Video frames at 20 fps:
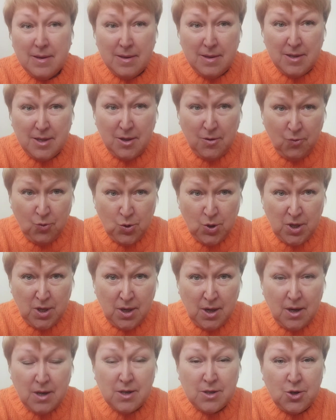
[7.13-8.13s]
Сегодня
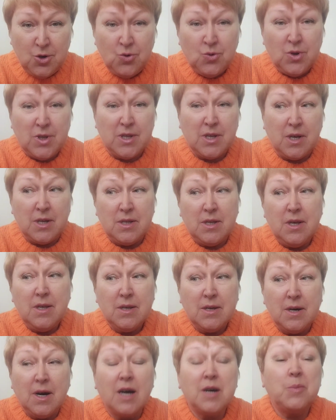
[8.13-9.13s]
я хочу
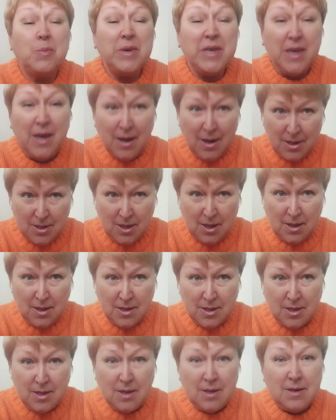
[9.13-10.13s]
рассказать, как мне
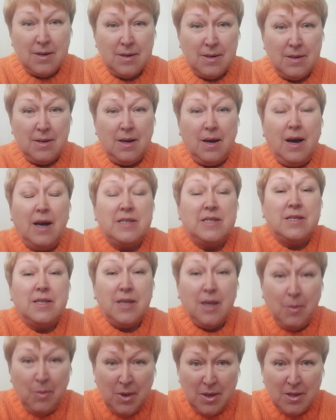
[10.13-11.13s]
казалось, о
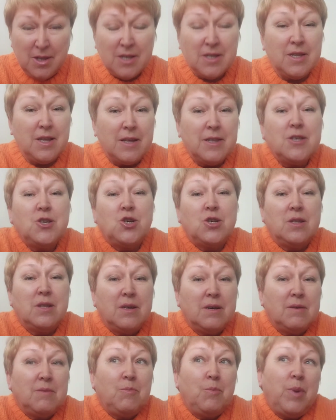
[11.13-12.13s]
теме
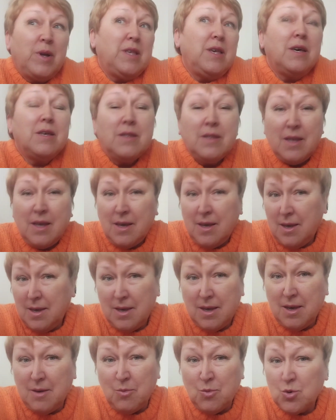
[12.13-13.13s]
достаточно понятной
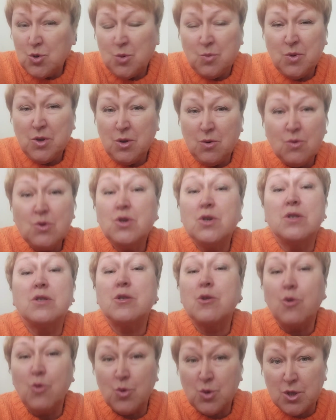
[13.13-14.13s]
и, может быть, не очень
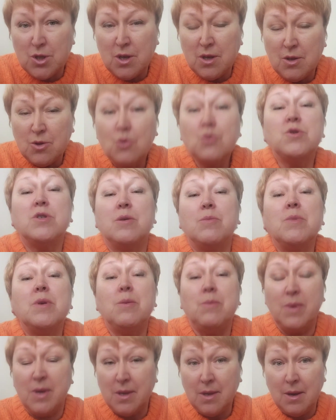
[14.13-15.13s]
сложной, но тем
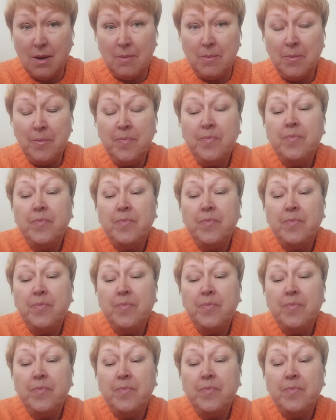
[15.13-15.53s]
не менее.